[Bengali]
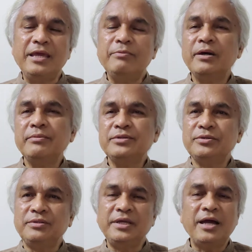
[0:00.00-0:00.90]
এইভাবে
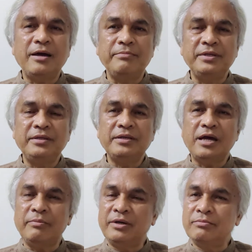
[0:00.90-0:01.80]
যদি আমি
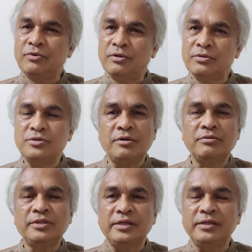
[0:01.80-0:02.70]
আমার
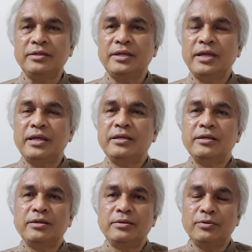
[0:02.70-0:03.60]
মনোজগতে
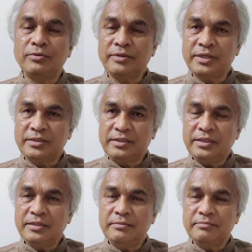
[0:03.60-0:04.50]
কোনো
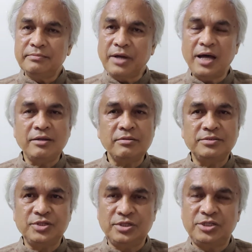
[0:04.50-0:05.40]
একটি ভালো
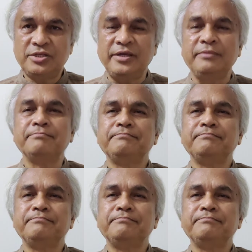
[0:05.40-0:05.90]
জিনিসকে